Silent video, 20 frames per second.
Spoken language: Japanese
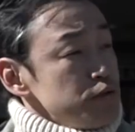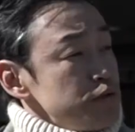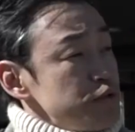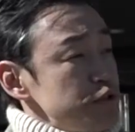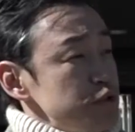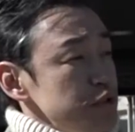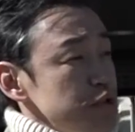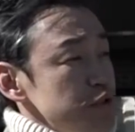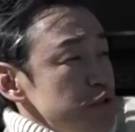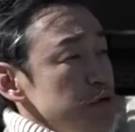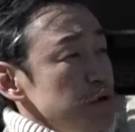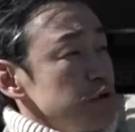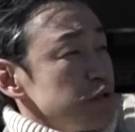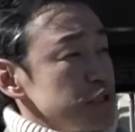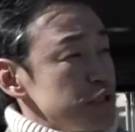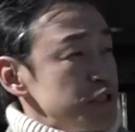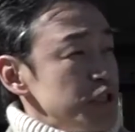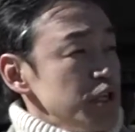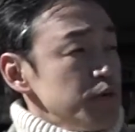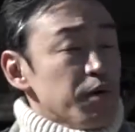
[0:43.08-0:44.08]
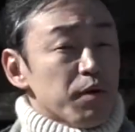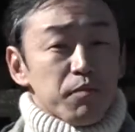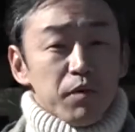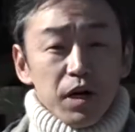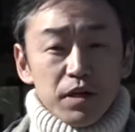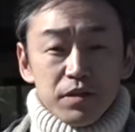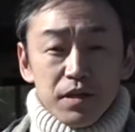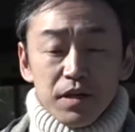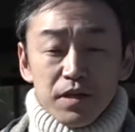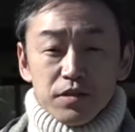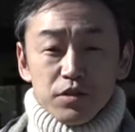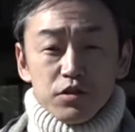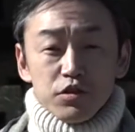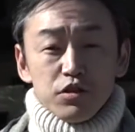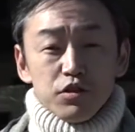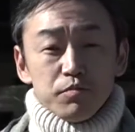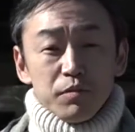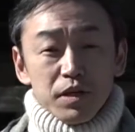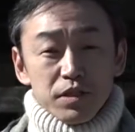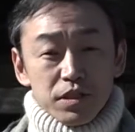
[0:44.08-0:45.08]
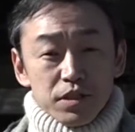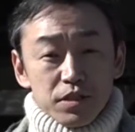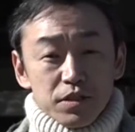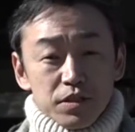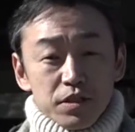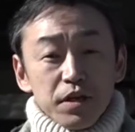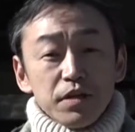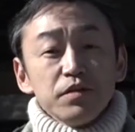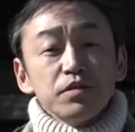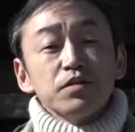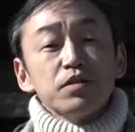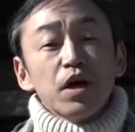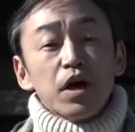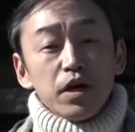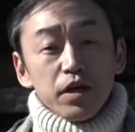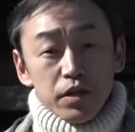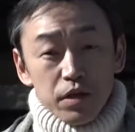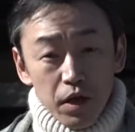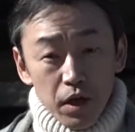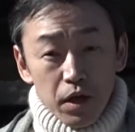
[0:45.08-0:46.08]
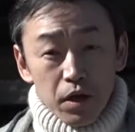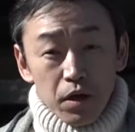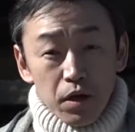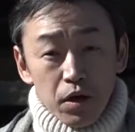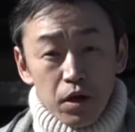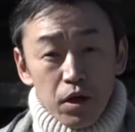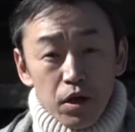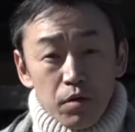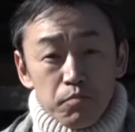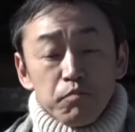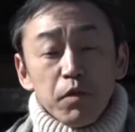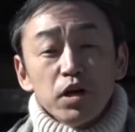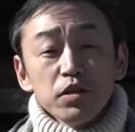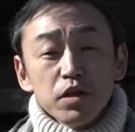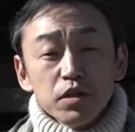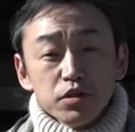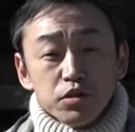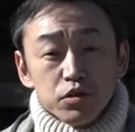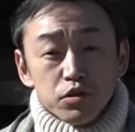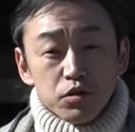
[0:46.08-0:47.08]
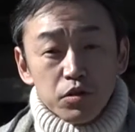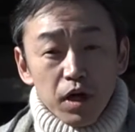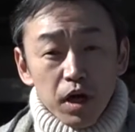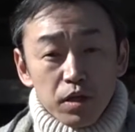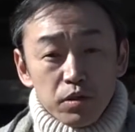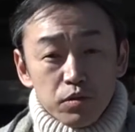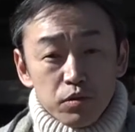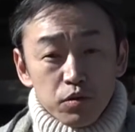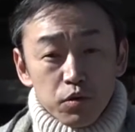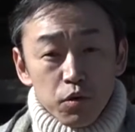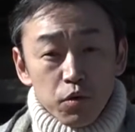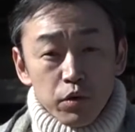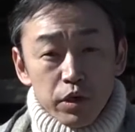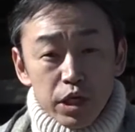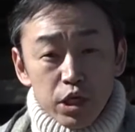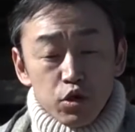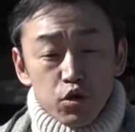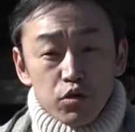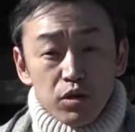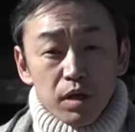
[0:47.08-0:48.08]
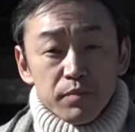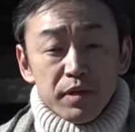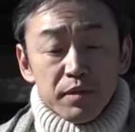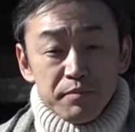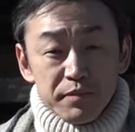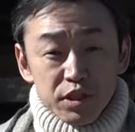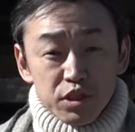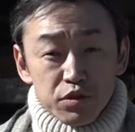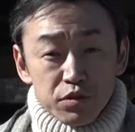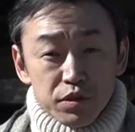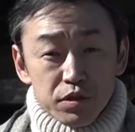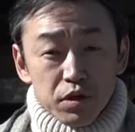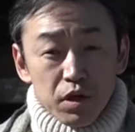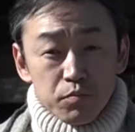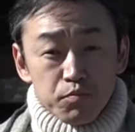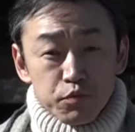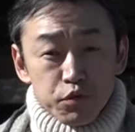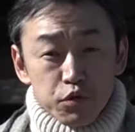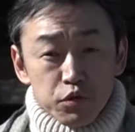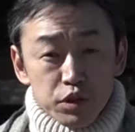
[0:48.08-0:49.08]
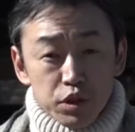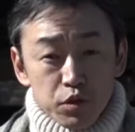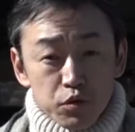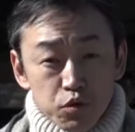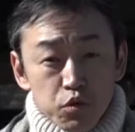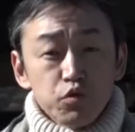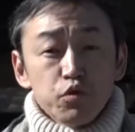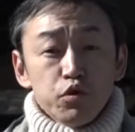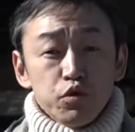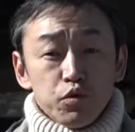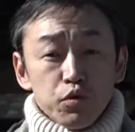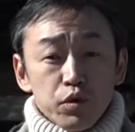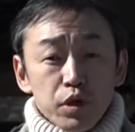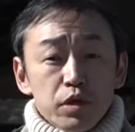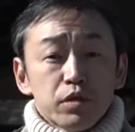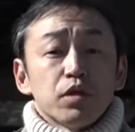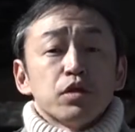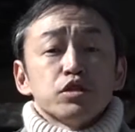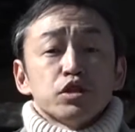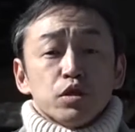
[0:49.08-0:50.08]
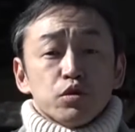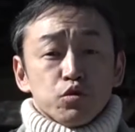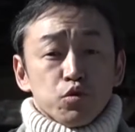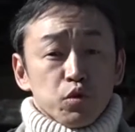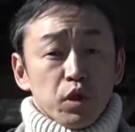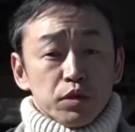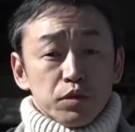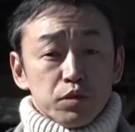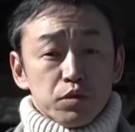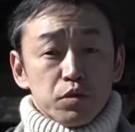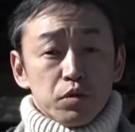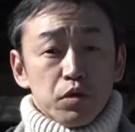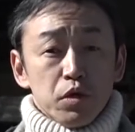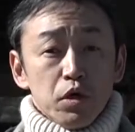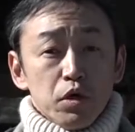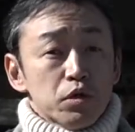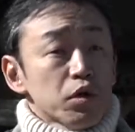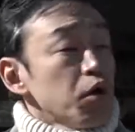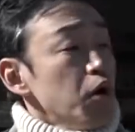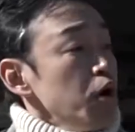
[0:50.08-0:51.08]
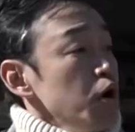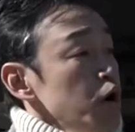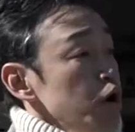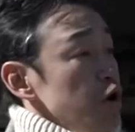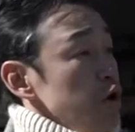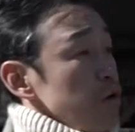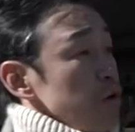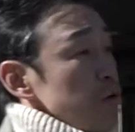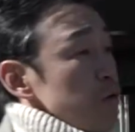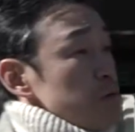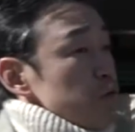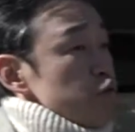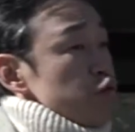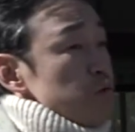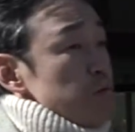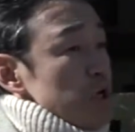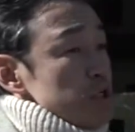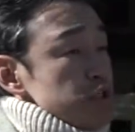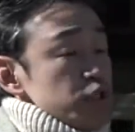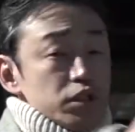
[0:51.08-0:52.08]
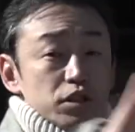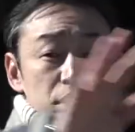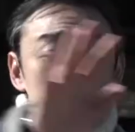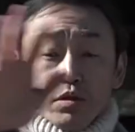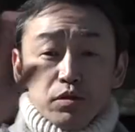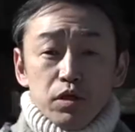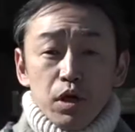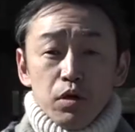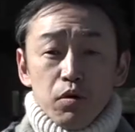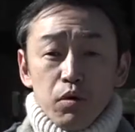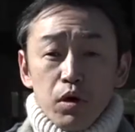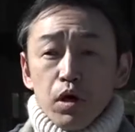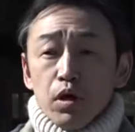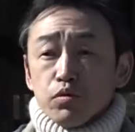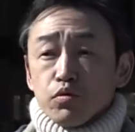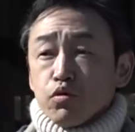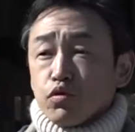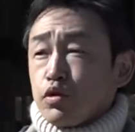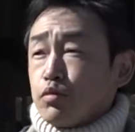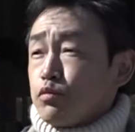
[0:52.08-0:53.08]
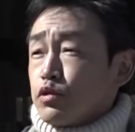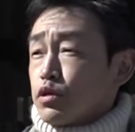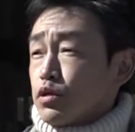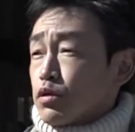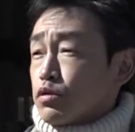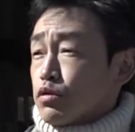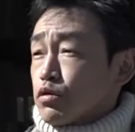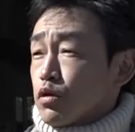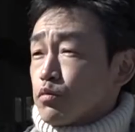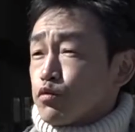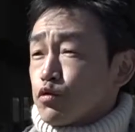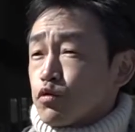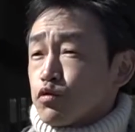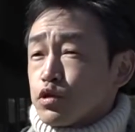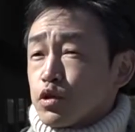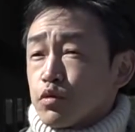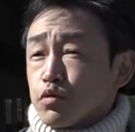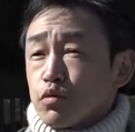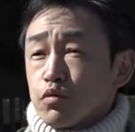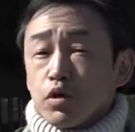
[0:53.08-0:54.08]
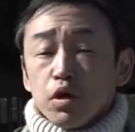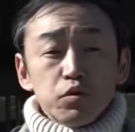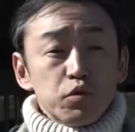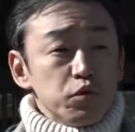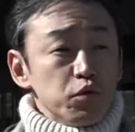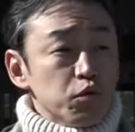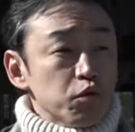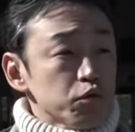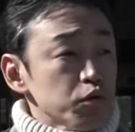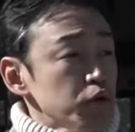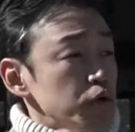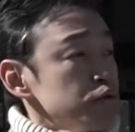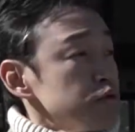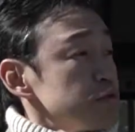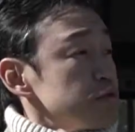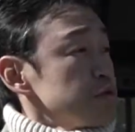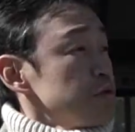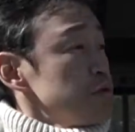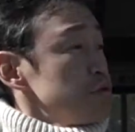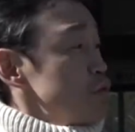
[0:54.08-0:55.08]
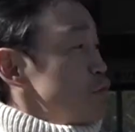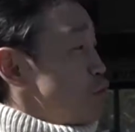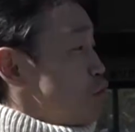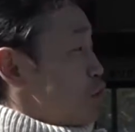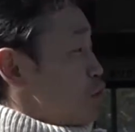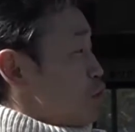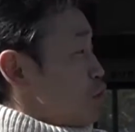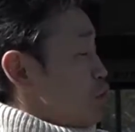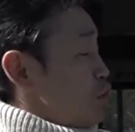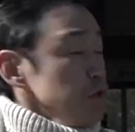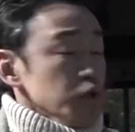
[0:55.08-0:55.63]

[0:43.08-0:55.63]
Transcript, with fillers: 実はですね今真鶴町全体で真鶴半島営み美術館プロジェクトというのをやってらっしゃるそうなんですよなんかこの町全体をアートに見立てたプロジェクトだということなんですけれども